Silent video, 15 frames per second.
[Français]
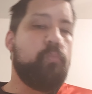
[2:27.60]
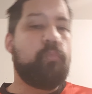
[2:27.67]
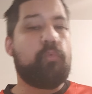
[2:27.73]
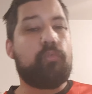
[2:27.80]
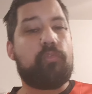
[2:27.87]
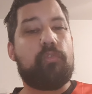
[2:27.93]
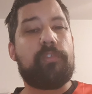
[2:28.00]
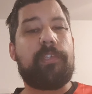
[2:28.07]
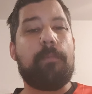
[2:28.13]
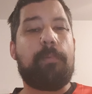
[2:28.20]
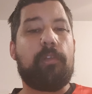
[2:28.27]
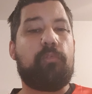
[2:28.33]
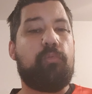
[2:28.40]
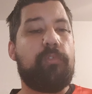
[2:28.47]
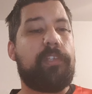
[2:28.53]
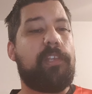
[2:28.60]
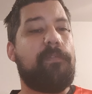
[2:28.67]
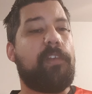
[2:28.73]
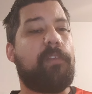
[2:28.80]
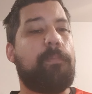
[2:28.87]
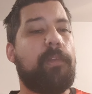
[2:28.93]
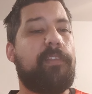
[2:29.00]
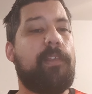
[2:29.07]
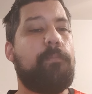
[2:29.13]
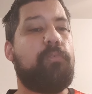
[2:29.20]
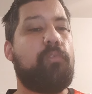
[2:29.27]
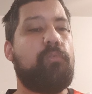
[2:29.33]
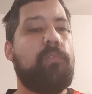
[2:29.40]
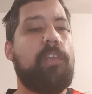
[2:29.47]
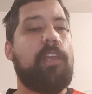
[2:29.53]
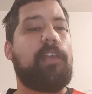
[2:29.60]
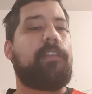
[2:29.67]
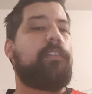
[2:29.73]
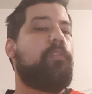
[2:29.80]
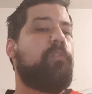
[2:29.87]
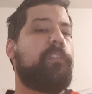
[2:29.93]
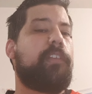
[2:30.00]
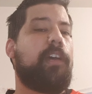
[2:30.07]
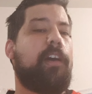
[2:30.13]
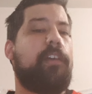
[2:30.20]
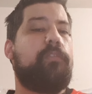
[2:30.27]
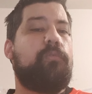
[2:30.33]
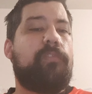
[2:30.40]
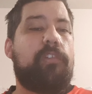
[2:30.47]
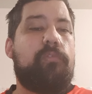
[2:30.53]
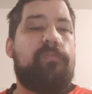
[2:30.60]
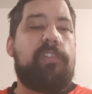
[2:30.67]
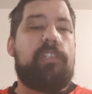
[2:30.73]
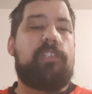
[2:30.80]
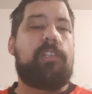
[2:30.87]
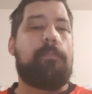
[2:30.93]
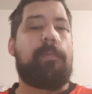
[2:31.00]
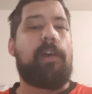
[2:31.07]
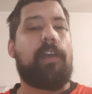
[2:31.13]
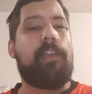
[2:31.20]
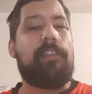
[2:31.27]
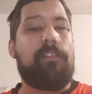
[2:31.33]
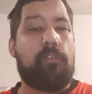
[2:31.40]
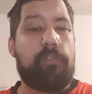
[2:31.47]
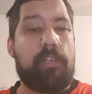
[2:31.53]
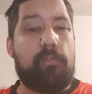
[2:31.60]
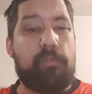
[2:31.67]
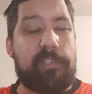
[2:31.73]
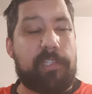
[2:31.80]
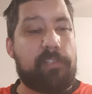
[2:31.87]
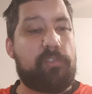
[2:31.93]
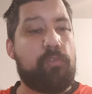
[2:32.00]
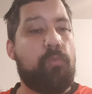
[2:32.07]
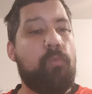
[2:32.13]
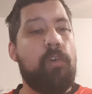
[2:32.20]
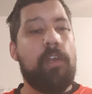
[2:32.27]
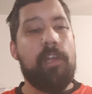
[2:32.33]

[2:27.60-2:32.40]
Donc je sais pas trop ce qui va se passer pour lui. Avec Salandar Radovanovic, c'est pareil, c'est en négociation.